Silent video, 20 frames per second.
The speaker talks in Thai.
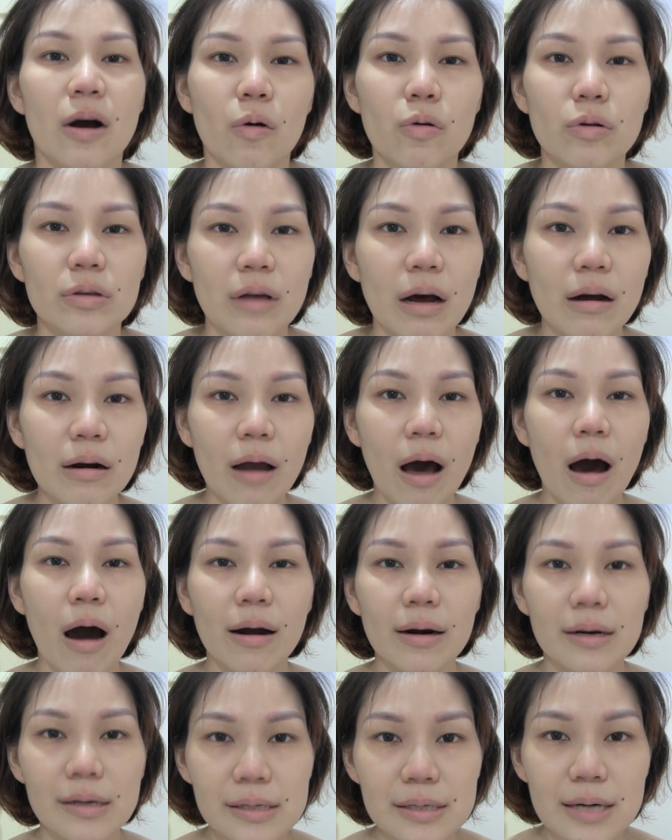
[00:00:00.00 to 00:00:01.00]
คุณต้องลอ
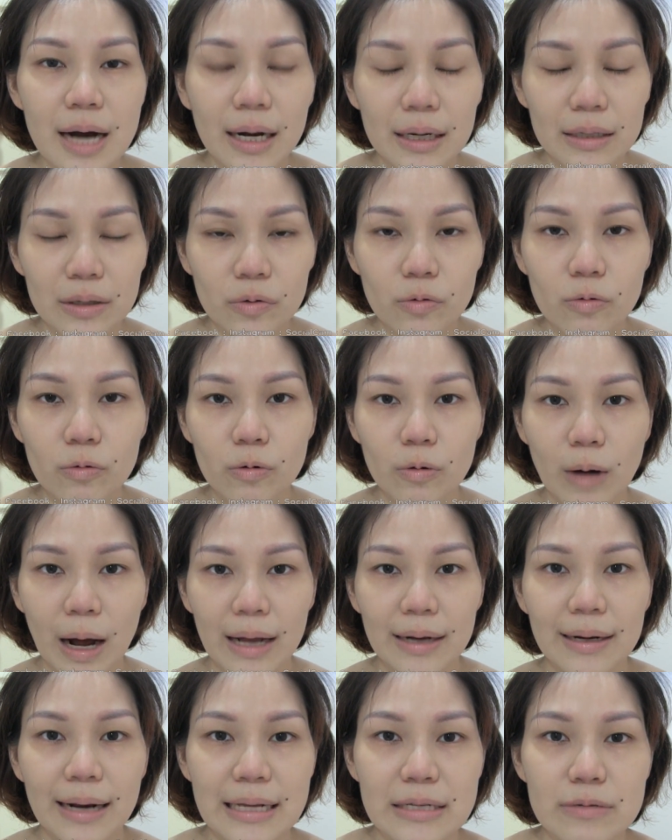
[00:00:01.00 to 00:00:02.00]
งเลือกดู
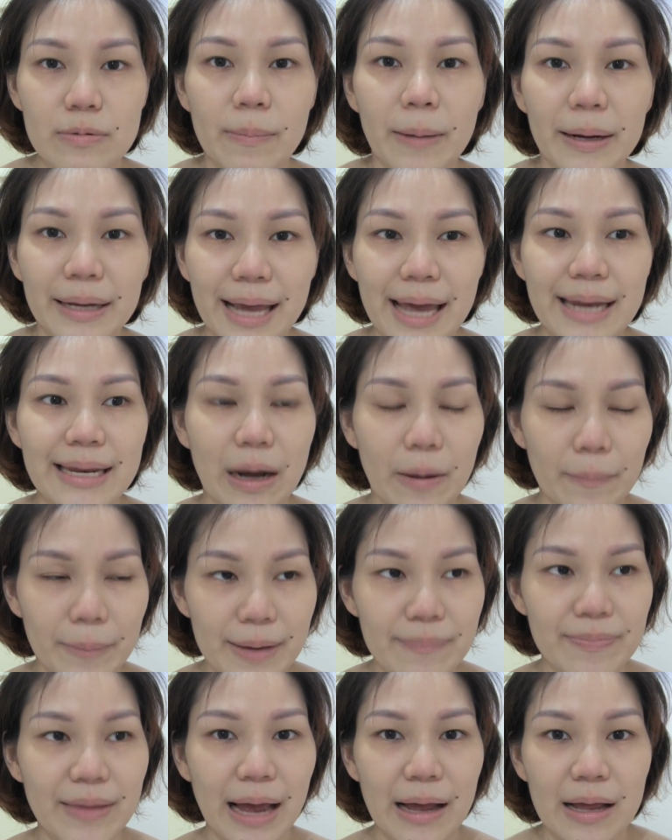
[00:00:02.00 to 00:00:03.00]
ในซูเปอร์มาร์เก็ตอย่างง
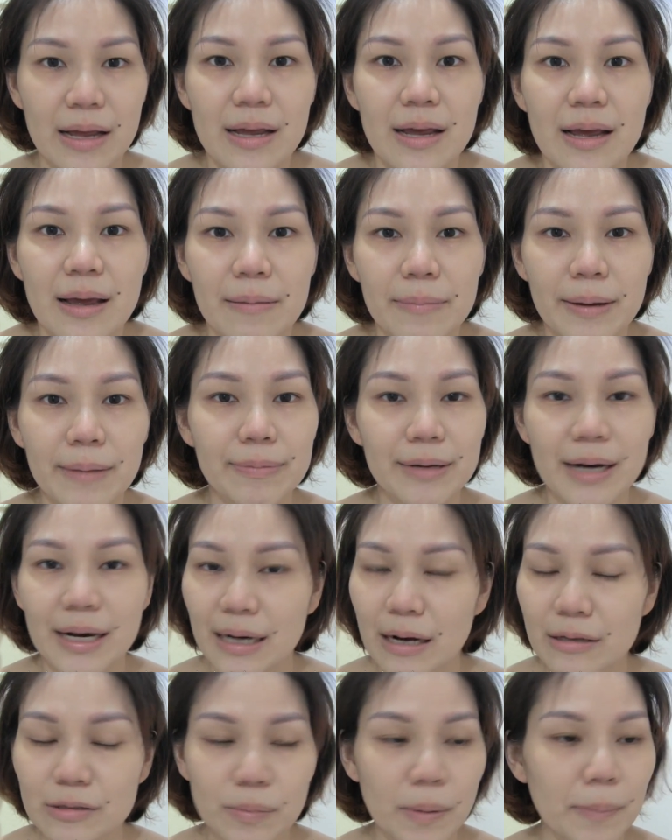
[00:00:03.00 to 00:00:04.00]
พิมพ์เนี่ยพิมพ์เดิน
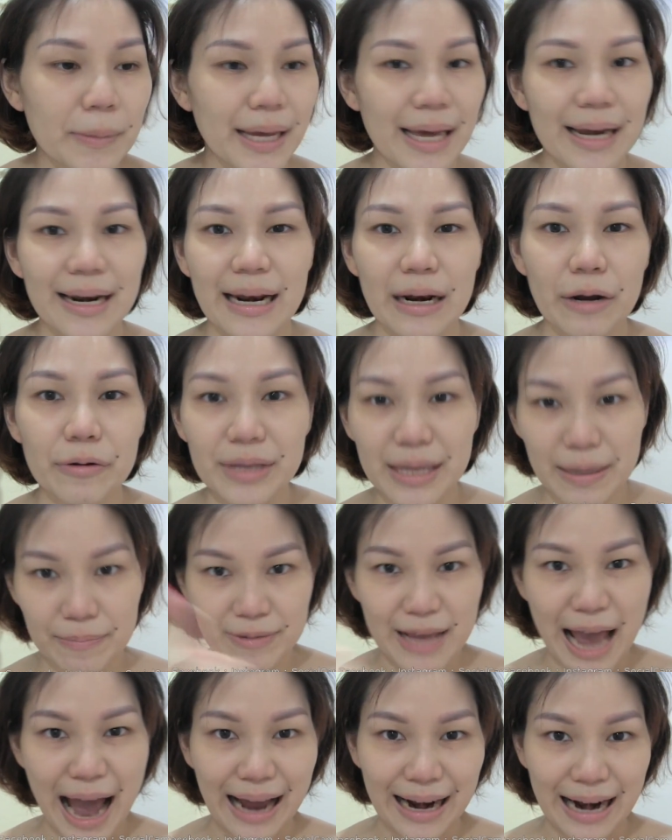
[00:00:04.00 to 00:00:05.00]
เข้าซูเปอร์มาร์เก็ตแล้วเราหยิบ
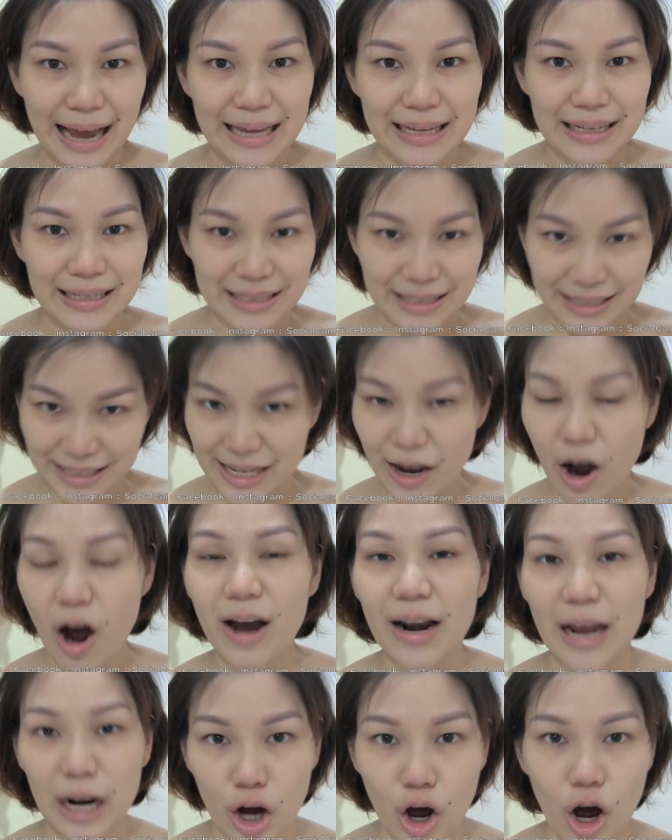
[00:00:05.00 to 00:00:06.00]
อย่างละยี่ห้
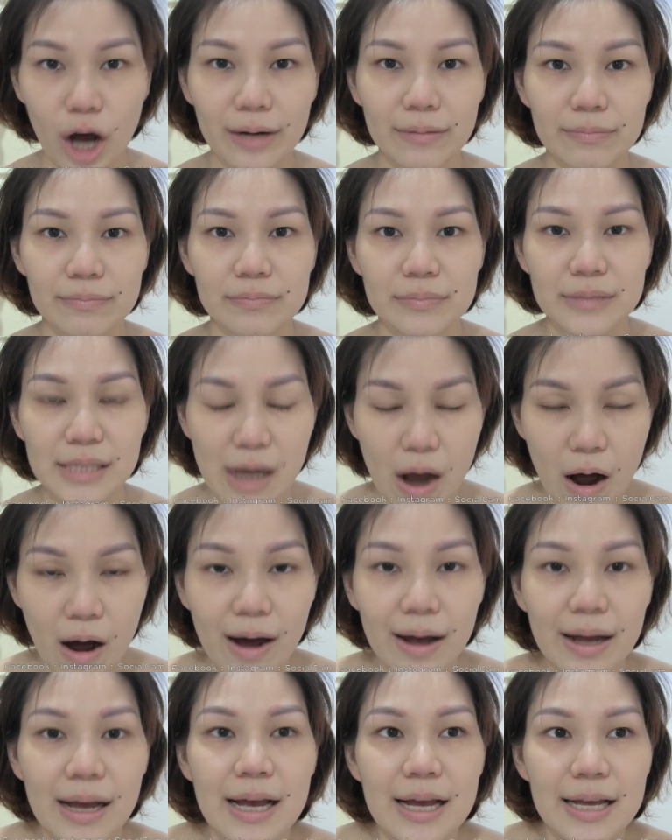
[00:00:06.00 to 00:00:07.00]
อละหลอด ยี่ห้
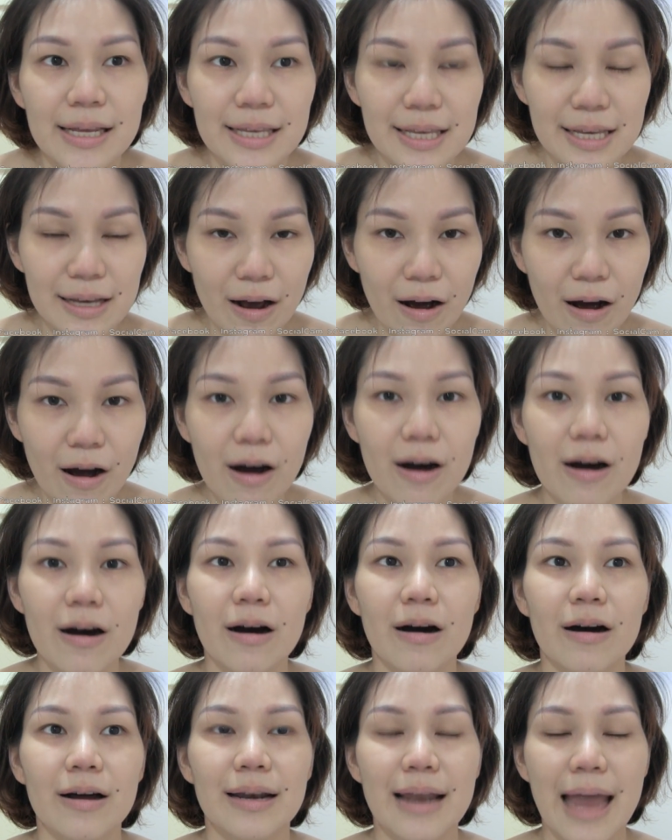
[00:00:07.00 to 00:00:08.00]
อยี่ห้อ
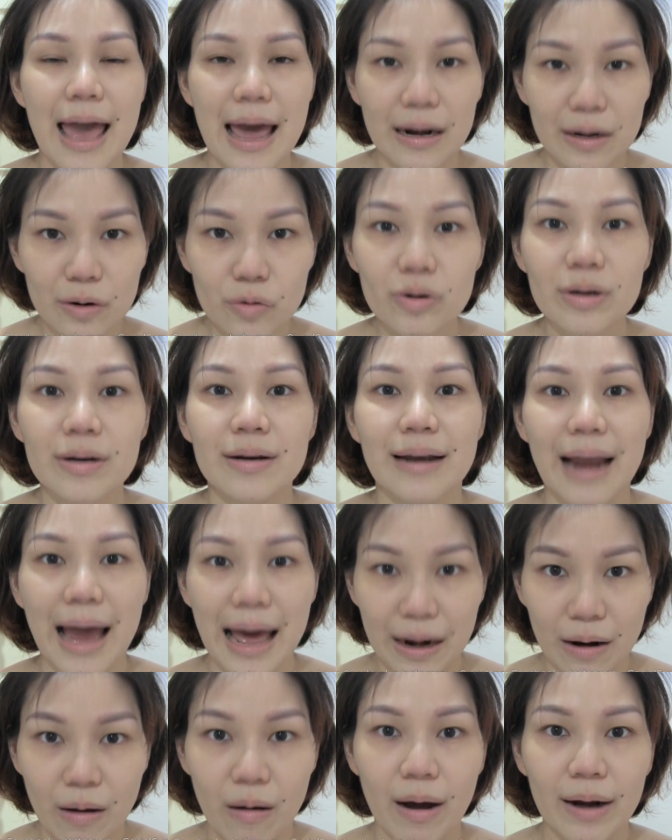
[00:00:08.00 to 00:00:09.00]
และรุ่นละ
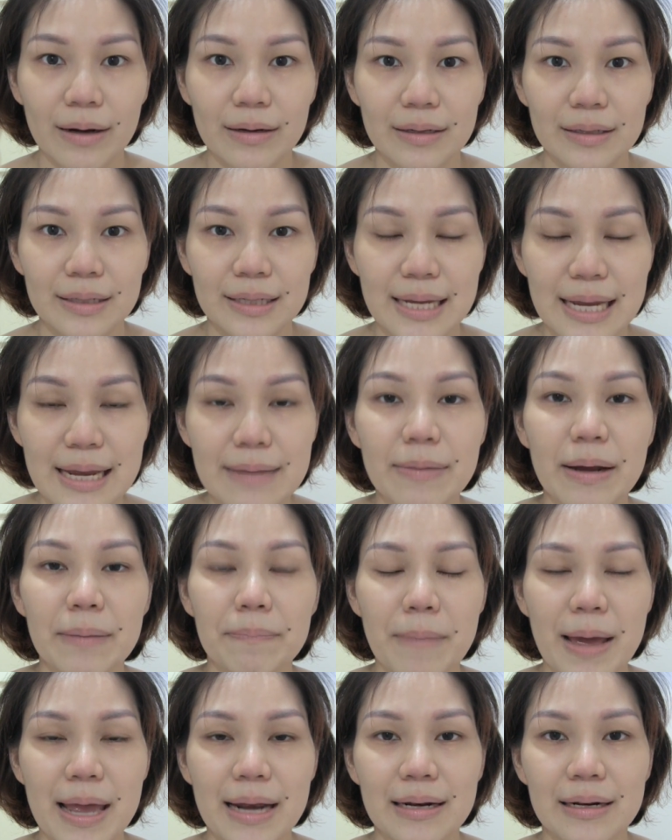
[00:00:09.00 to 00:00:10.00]
หลอดที่มัน
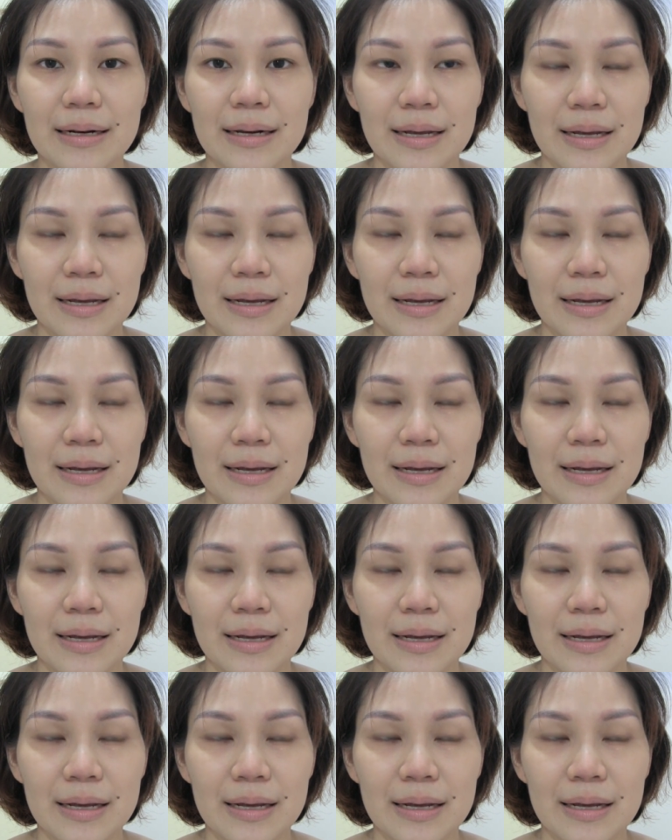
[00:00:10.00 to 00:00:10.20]
เป็น